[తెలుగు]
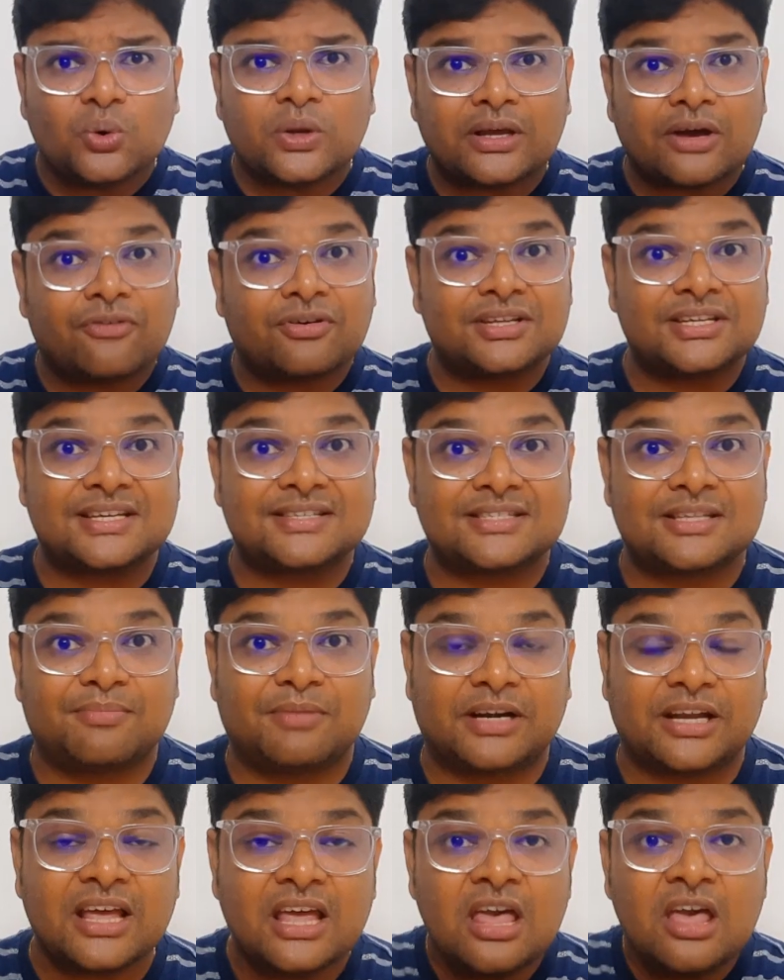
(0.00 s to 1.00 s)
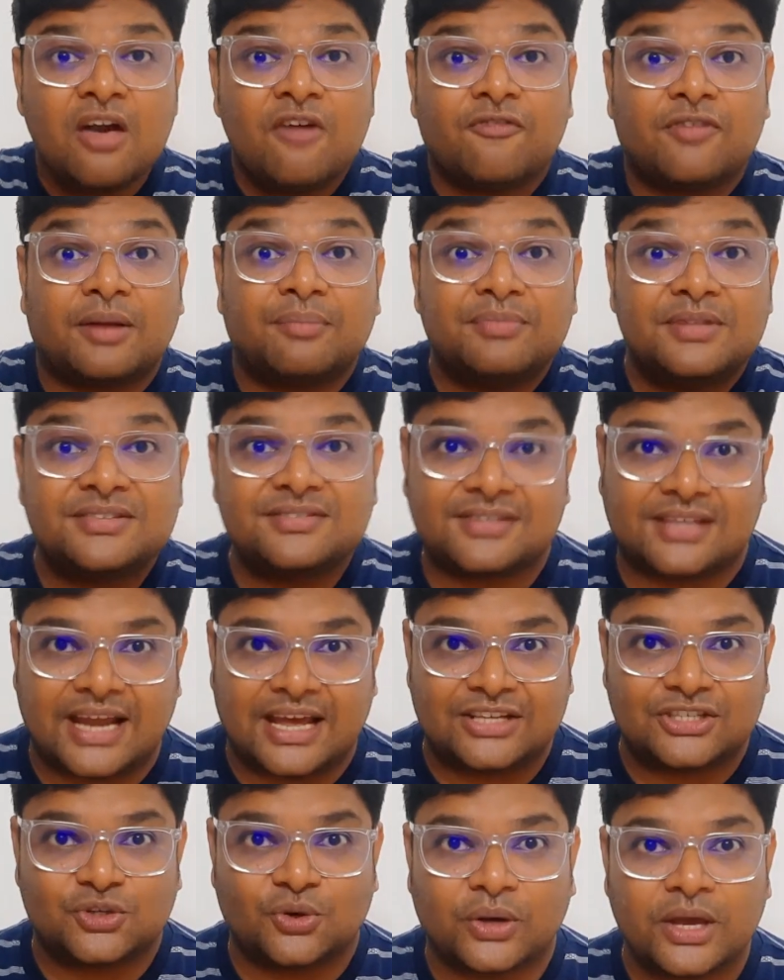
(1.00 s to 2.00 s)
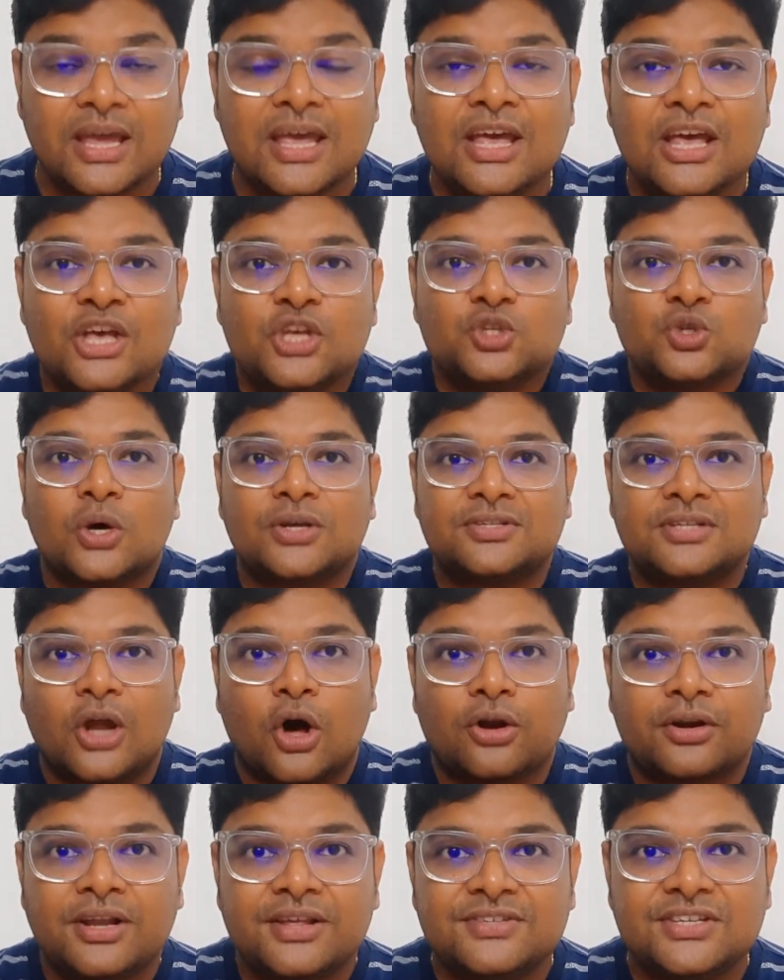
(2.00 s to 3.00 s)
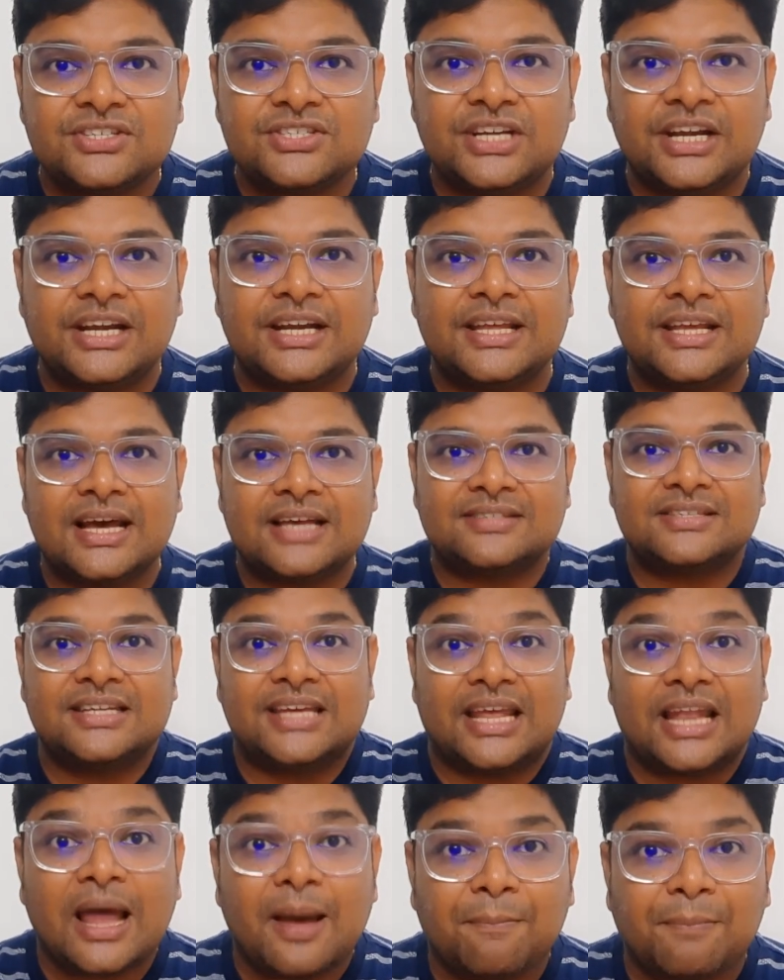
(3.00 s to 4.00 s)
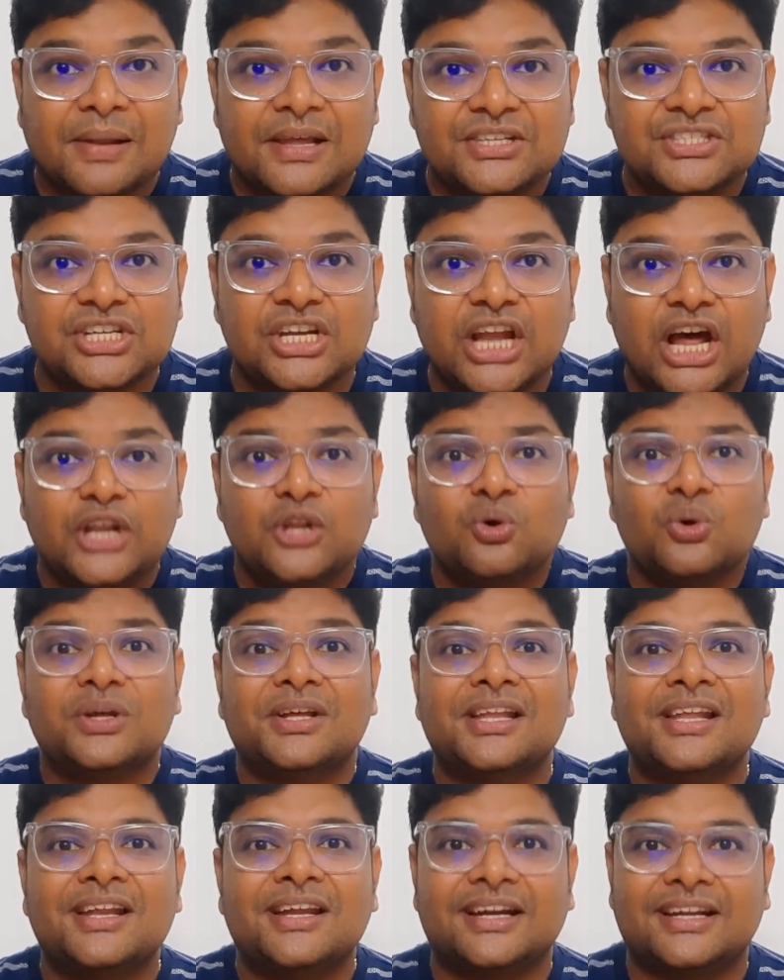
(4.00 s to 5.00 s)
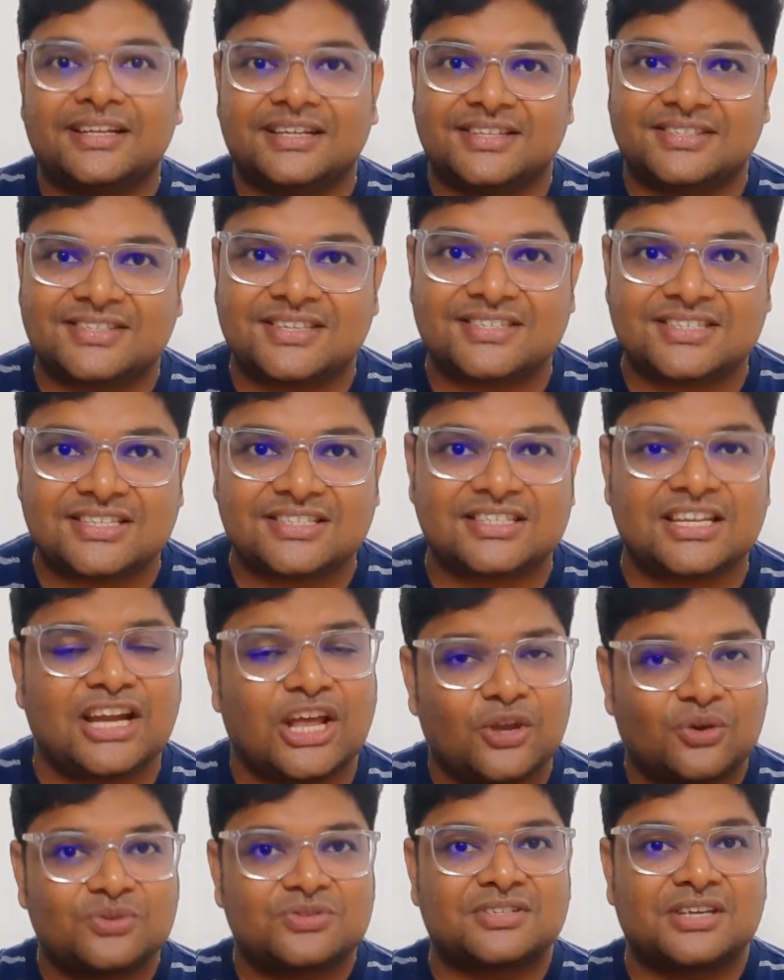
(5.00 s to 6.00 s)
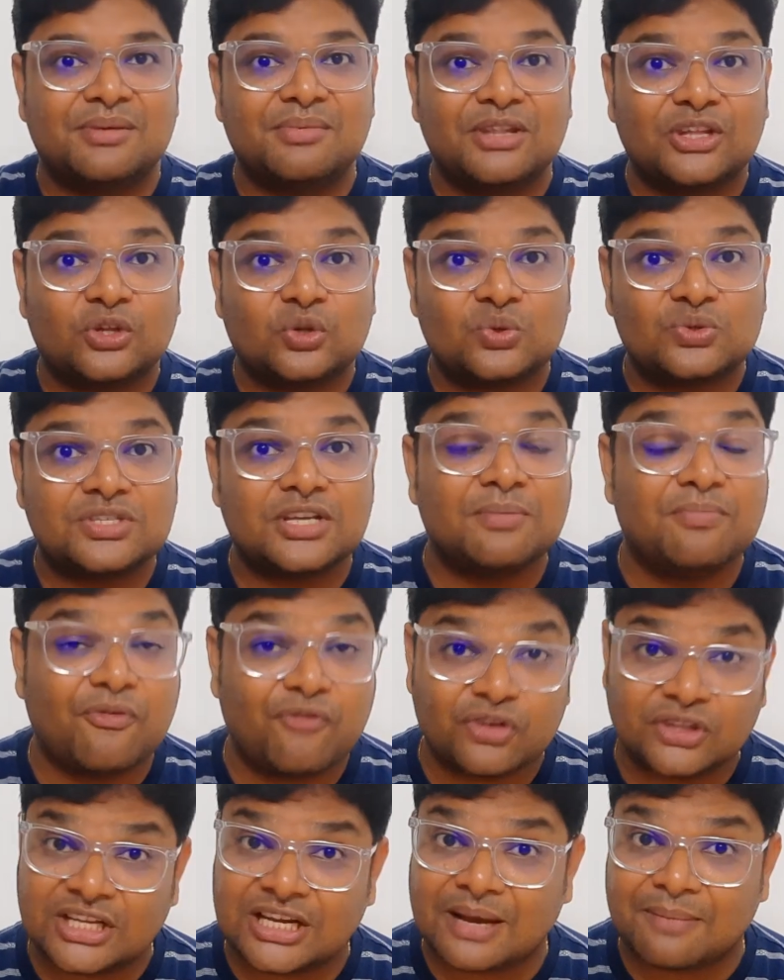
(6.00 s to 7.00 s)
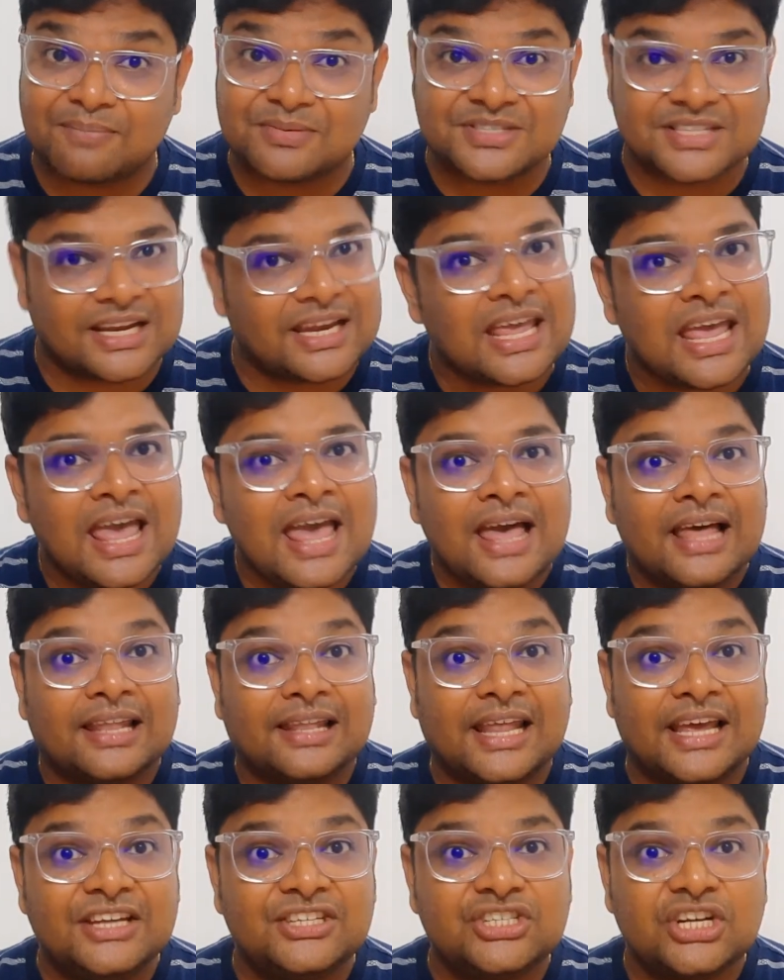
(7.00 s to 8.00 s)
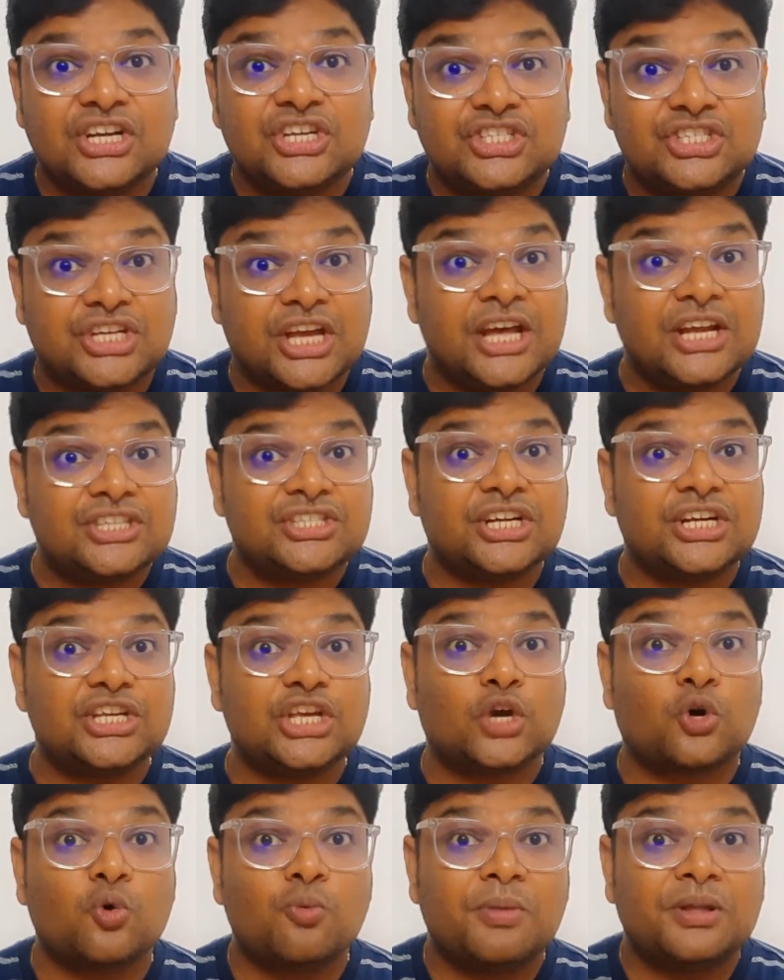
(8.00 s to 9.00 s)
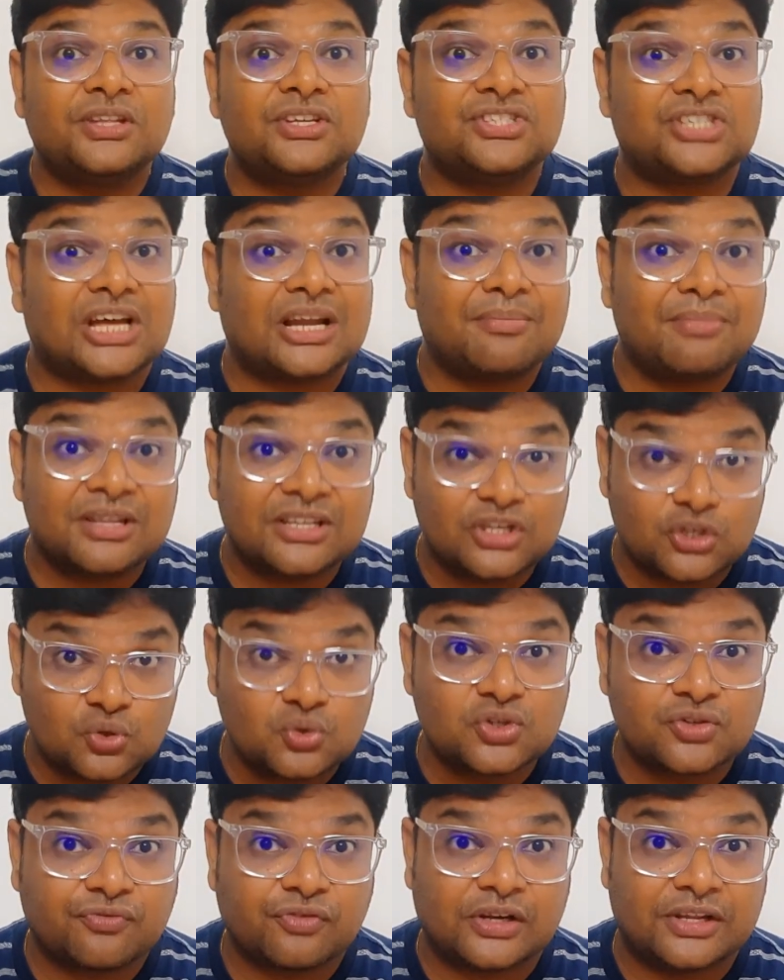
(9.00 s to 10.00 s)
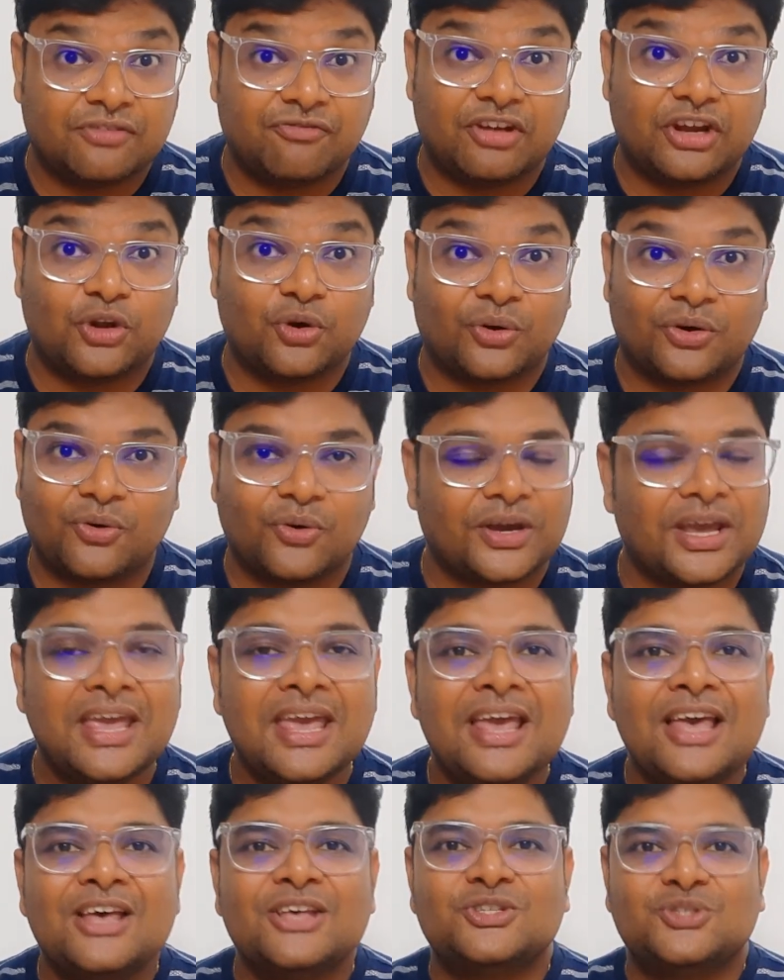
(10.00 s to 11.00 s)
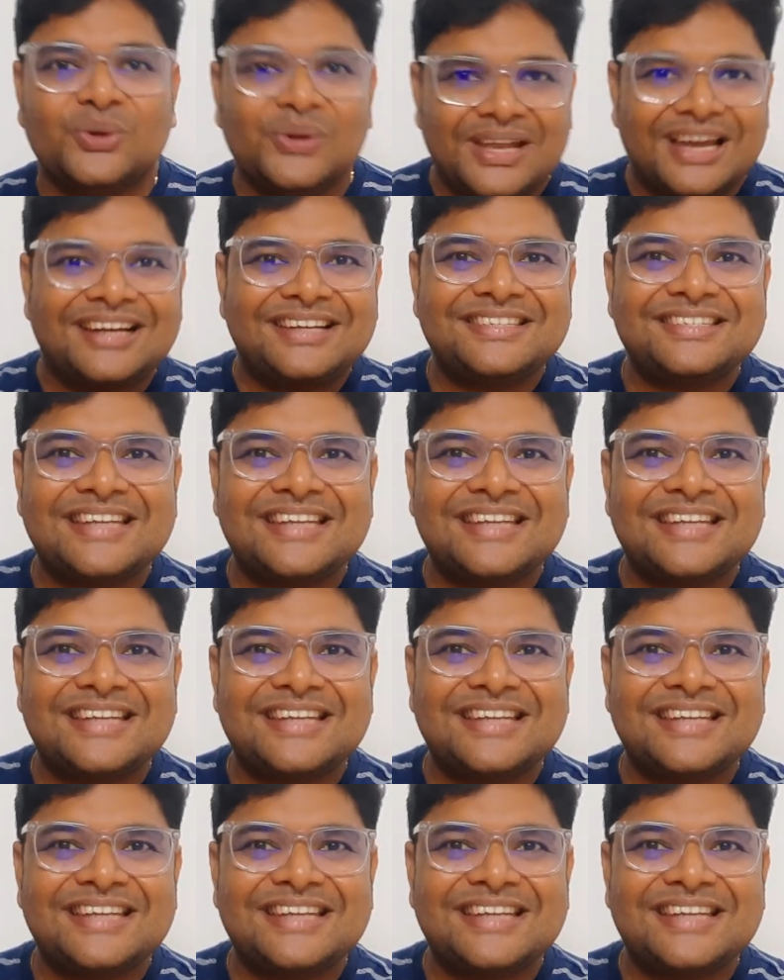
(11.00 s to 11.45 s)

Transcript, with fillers: కూడా కవర్ చేస్తామన్నమాట ఫ్రమ్ ది స్క్రాచ్ ఓకే సో అసలు ఆర్గనైజేషన్ ఏంటి అసలు ఎలా అప్లై చేయాలి అన్ని కూడా క్లియర్ కట్గా డిస్కస్ చేస్తాను నా యొక్క స్కీమ్ ఎందుకు చూస్తే బిఫోర్ దట్ కంపల్సరీ లైక్ చేయండి షేర్ చేయండి ఎక్కువ మందికి చాలా మందికి యూజ్ఫుల్ ఈ వీడియో ఓకే సో లెట్